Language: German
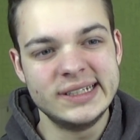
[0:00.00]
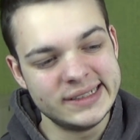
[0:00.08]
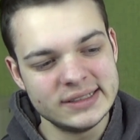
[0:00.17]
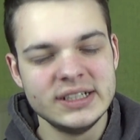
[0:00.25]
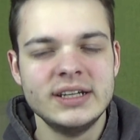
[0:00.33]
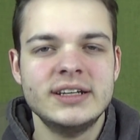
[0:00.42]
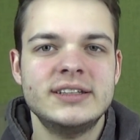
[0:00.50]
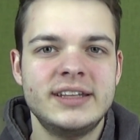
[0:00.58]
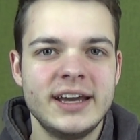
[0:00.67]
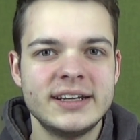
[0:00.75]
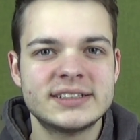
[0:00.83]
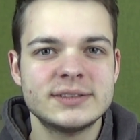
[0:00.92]
ah,
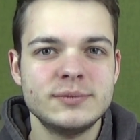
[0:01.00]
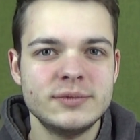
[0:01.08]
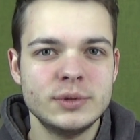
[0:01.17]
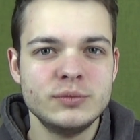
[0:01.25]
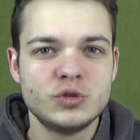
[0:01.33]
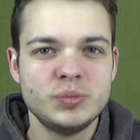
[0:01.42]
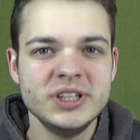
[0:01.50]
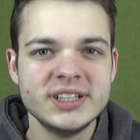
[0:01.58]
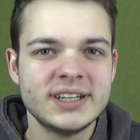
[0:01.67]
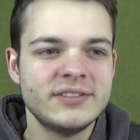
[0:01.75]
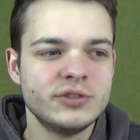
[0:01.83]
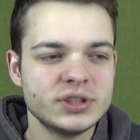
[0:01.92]
der ist im, im Spiel,
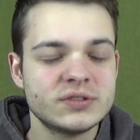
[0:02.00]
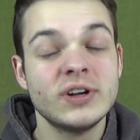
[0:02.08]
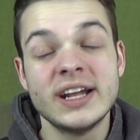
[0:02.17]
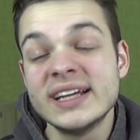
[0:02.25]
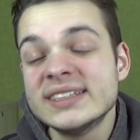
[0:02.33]
dann wird es wohl